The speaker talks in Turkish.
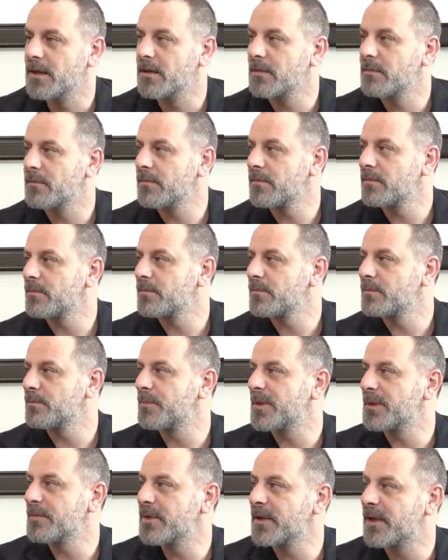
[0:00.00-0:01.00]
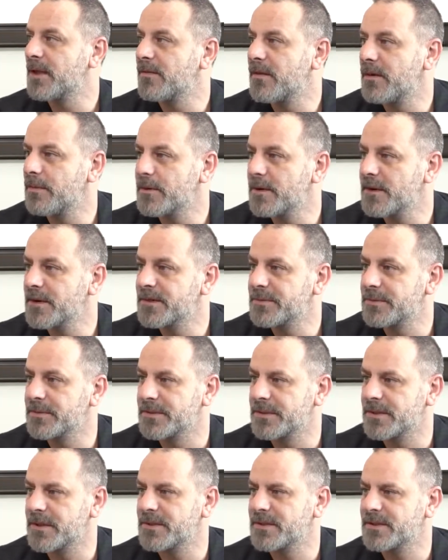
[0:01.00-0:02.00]
e, benim de kafam
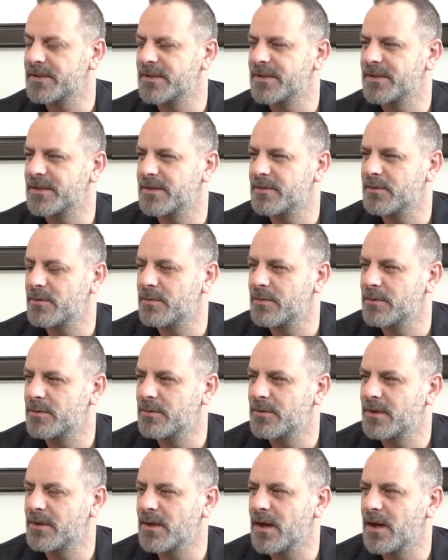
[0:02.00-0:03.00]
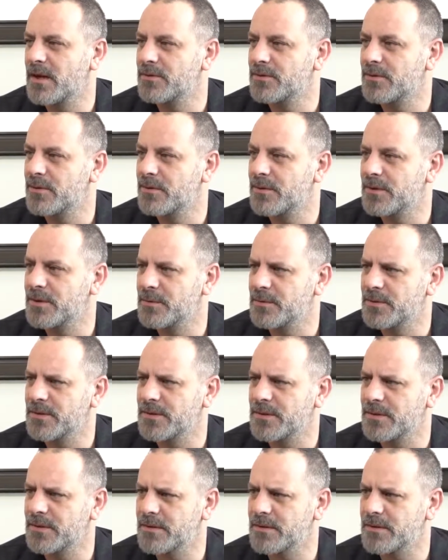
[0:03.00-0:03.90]
karışmadı açıkçası robotu da daha önce oynadığım için